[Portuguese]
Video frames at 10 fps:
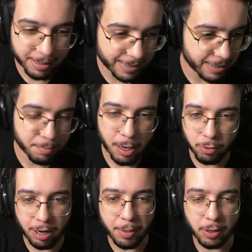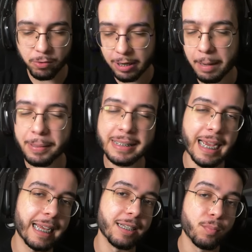esses maluco é maluco. E
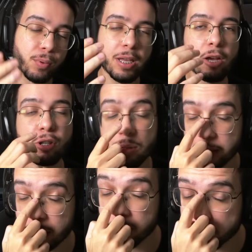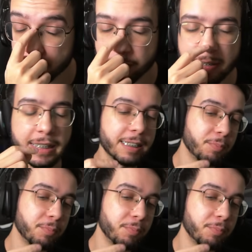rapaziada, por que, que eu tô mostrando isso pra vocês?